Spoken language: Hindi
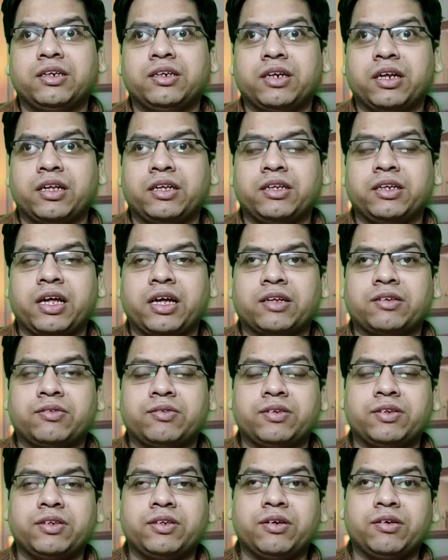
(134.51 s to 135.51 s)
टिल द नेक्स्ट
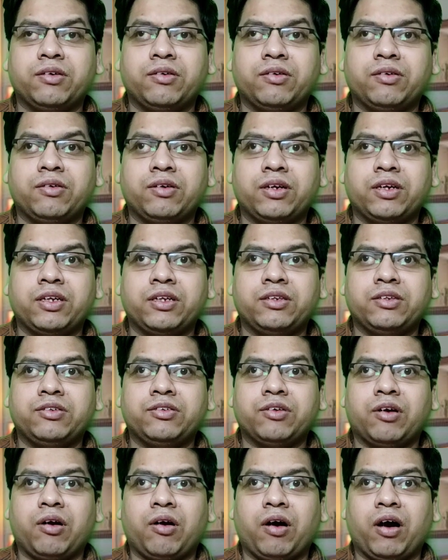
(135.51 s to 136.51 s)
वीडियो
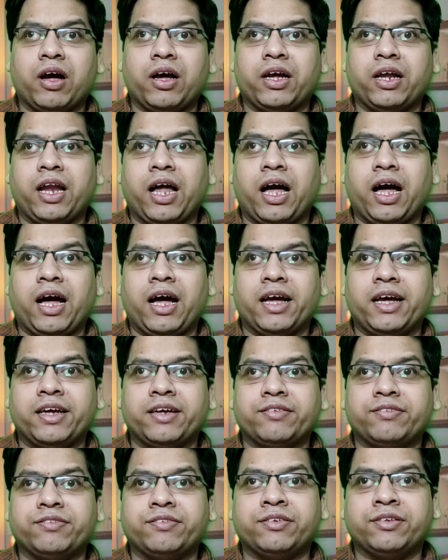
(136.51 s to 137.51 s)
एंजॉय
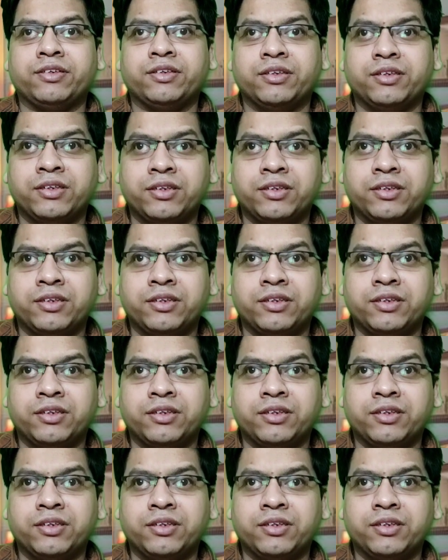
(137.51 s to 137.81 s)
लाइफ